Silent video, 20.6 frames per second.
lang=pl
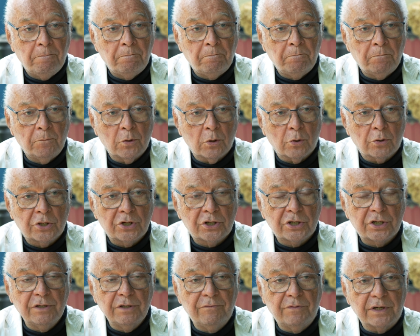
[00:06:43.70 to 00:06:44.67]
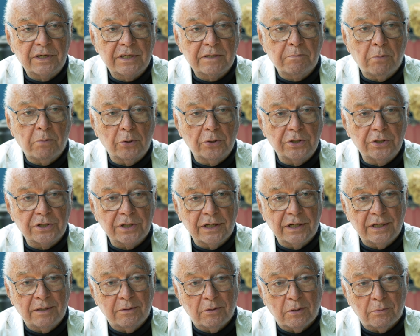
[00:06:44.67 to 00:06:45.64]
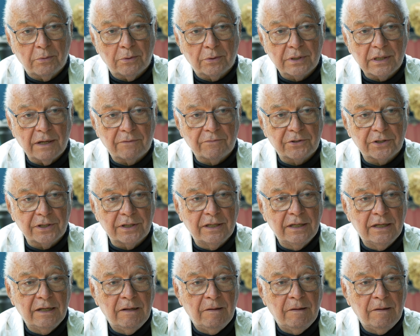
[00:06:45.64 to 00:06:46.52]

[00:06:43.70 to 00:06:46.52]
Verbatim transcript: no, krzywych spojrzeń, no bo zawsze